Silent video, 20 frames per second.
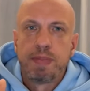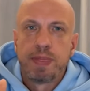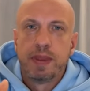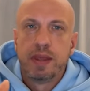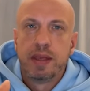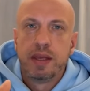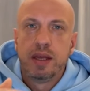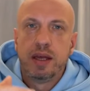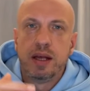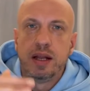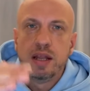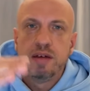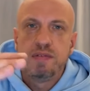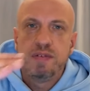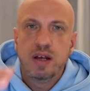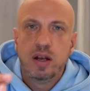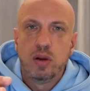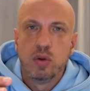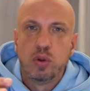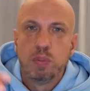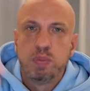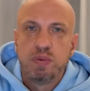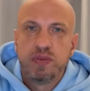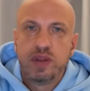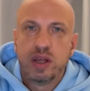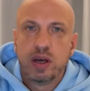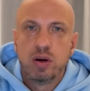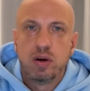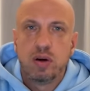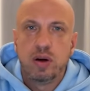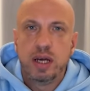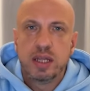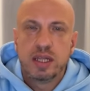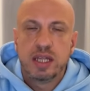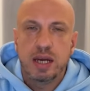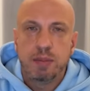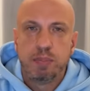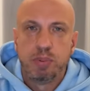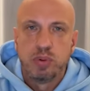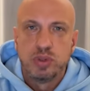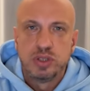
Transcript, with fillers: E, levelu, do pewnego etapu,